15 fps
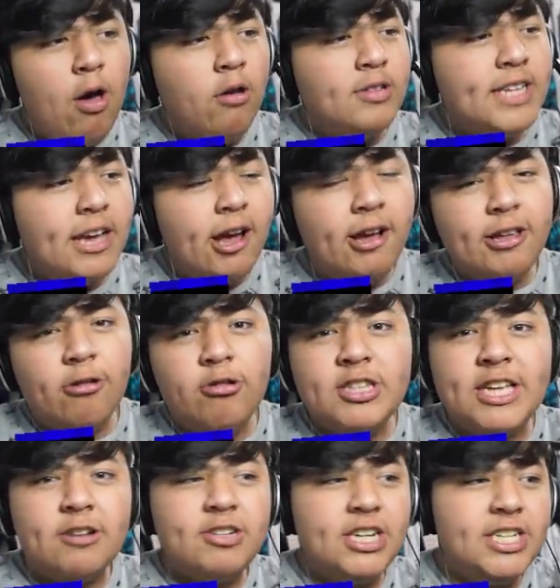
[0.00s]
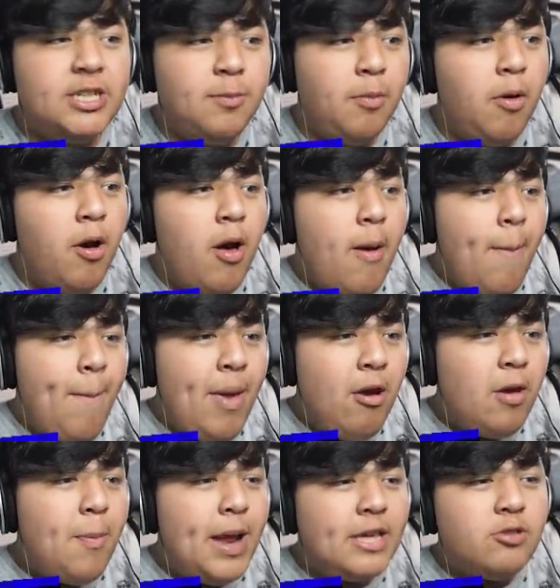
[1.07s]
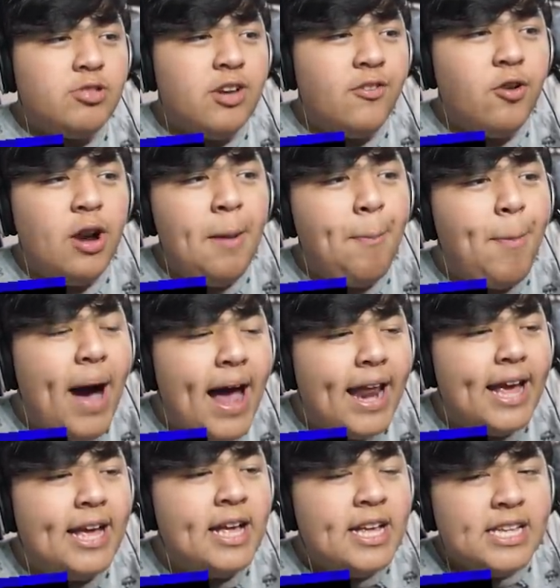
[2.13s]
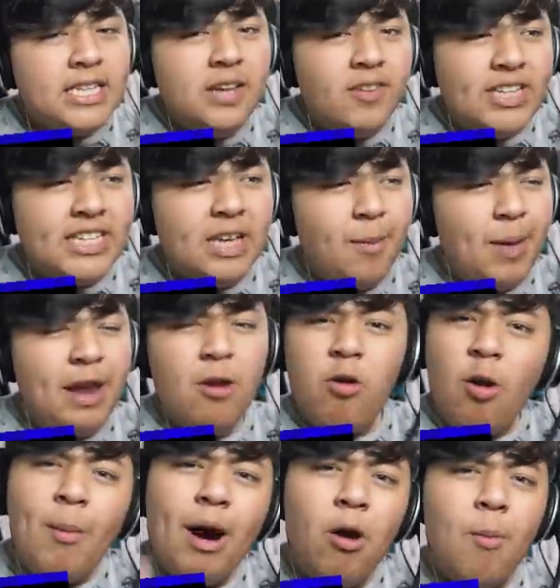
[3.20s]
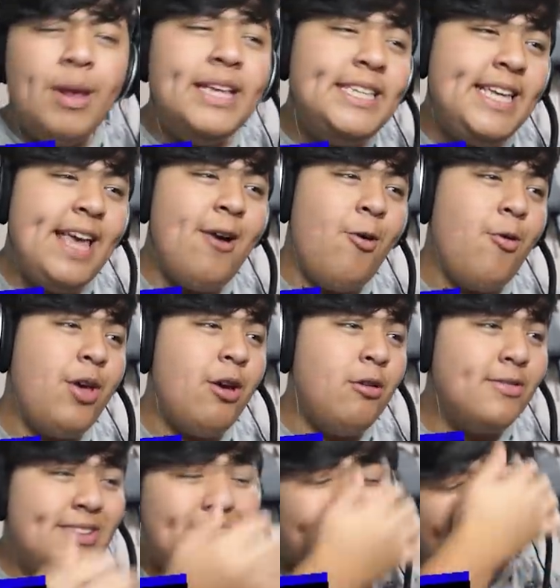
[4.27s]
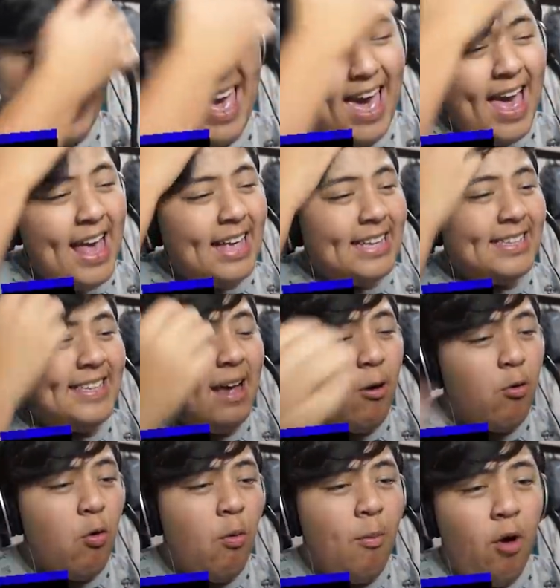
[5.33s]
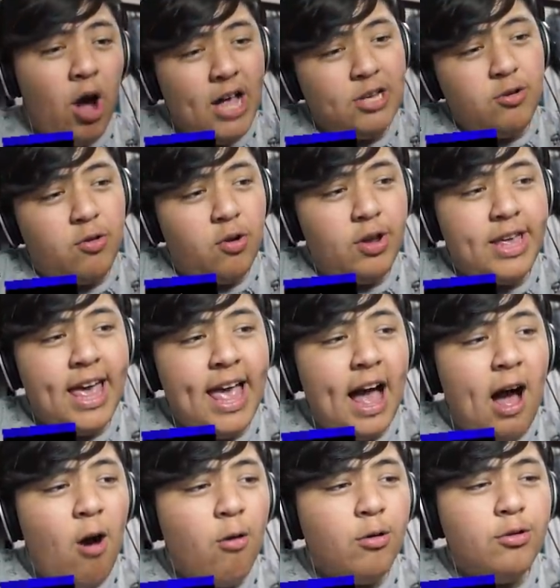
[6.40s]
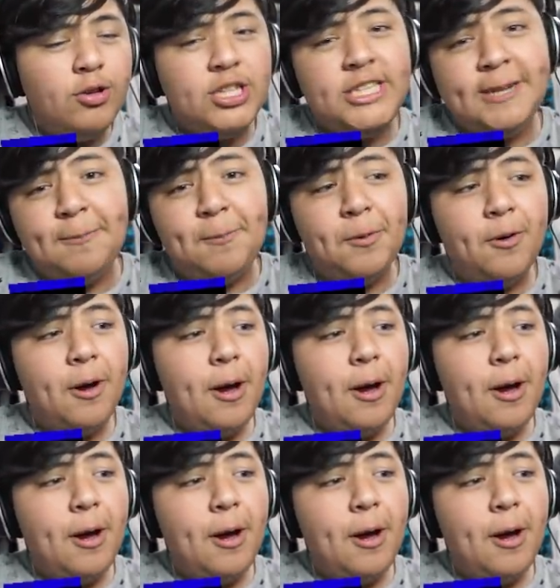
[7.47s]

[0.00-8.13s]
Eu não sei o que, que tá acontecendo, gente. Tipo, meio que parece que o servidor ele para. Se vocês saberem como arruma esse erro, que eu não sei o que é, se é algum mod que eu coloquei, algo do tipo.